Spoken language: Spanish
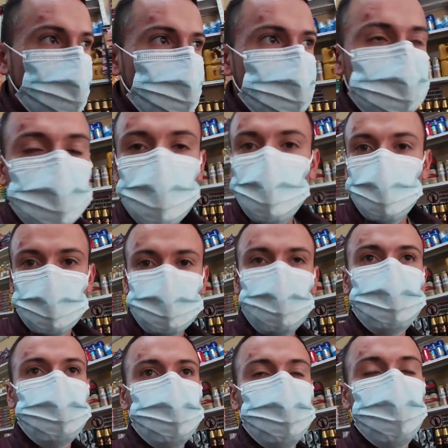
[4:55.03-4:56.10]
digamos que
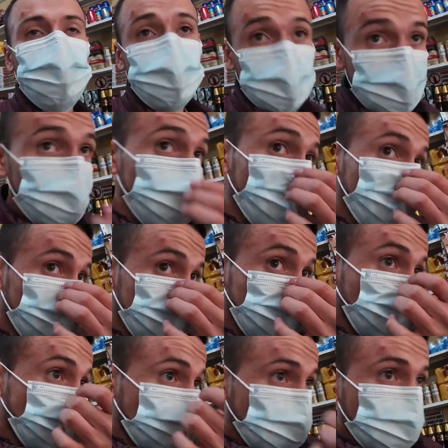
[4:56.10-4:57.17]
rentabilidad aquí
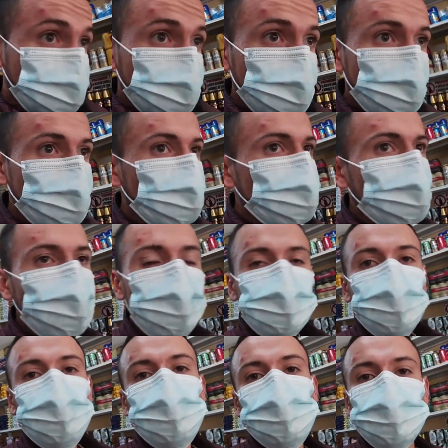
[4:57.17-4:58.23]

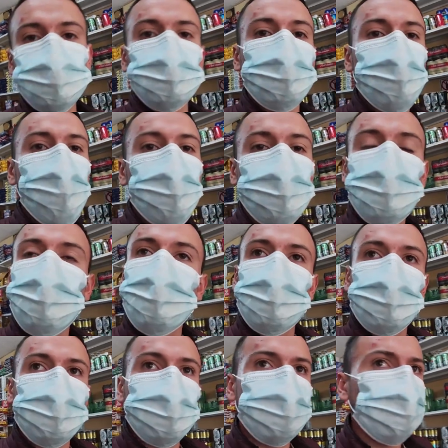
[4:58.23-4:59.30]
es el consumo de
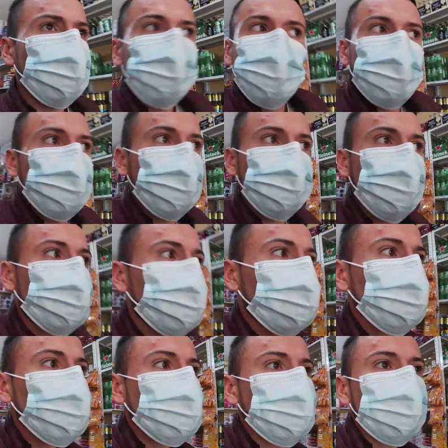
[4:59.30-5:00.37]
alcohol. Y lo que más se
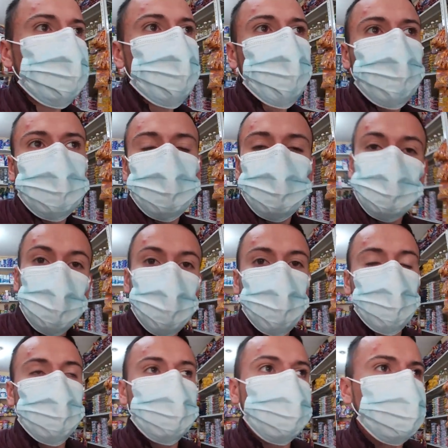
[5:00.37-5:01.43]
vende, yo diría que son los
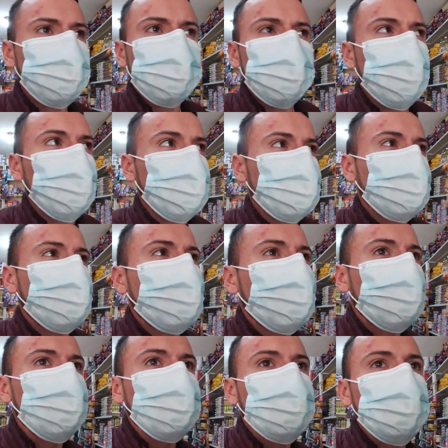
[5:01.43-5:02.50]
cigarrillos. Los cigarrillos se
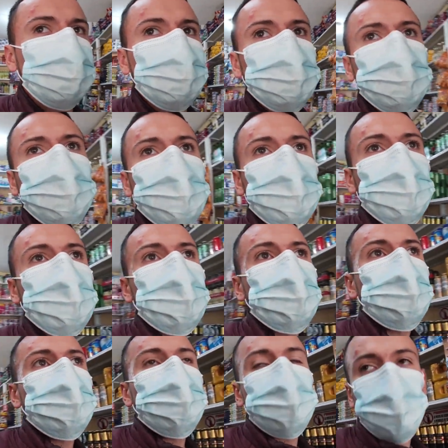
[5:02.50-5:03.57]
venden muchísimo.
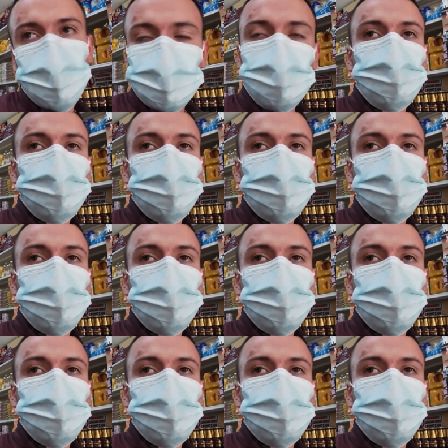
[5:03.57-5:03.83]
Y la